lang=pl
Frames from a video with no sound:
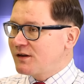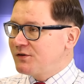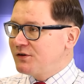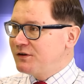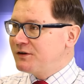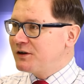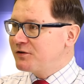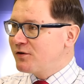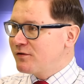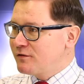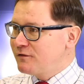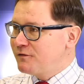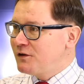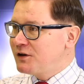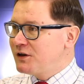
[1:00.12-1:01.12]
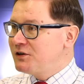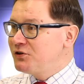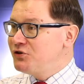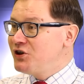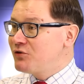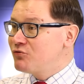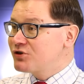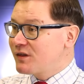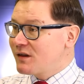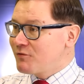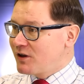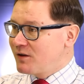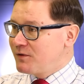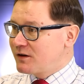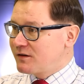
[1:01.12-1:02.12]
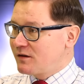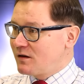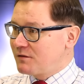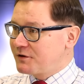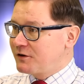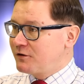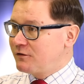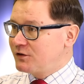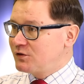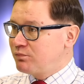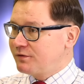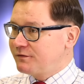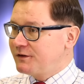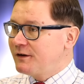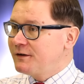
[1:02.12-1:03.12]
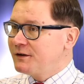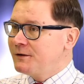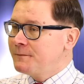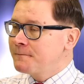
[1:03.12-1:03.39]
kiedy nadchodzą wilki, nikt już całkiem nie chce zareagować, prawda? I...